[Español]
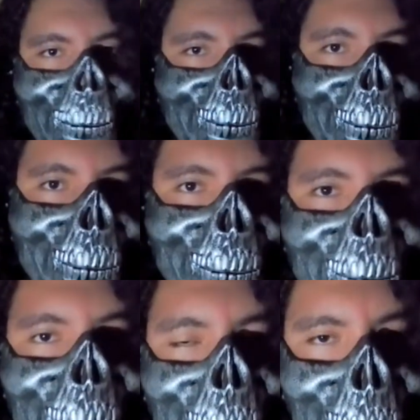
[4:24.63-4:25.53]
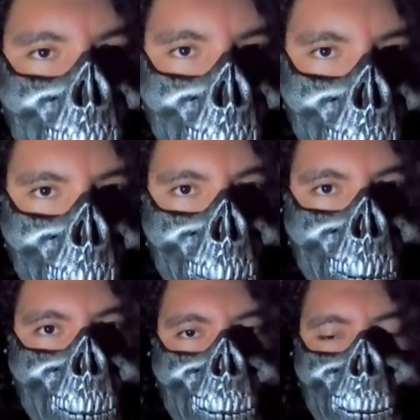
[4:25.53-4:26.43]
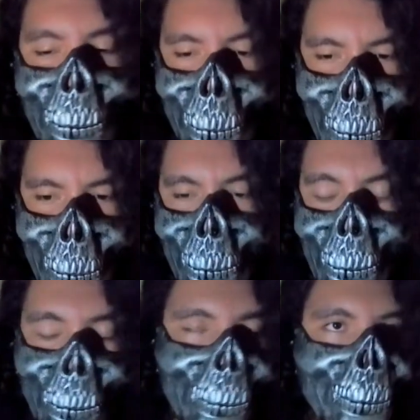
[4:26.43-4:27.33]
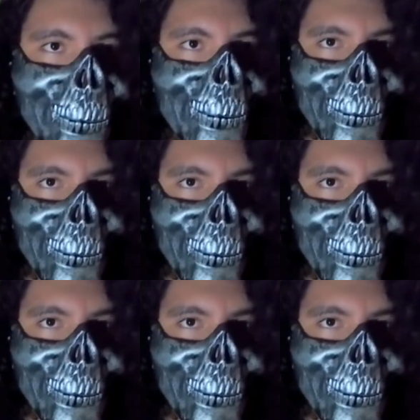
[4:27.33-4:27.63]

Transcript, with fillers: si tú vas al rock show, pues prácticamente